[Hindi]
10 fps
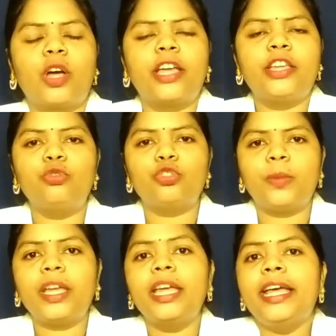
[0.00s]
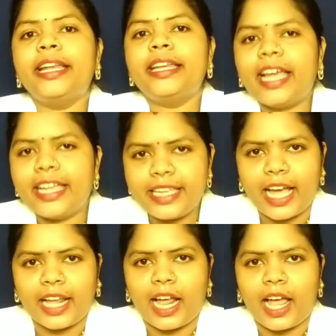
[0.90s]
जो है यूज में नहीं
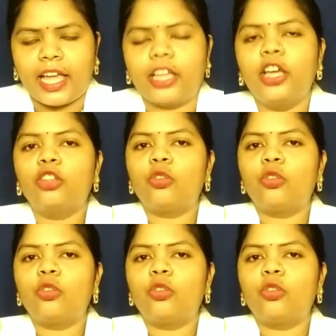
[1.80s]
आ रहा है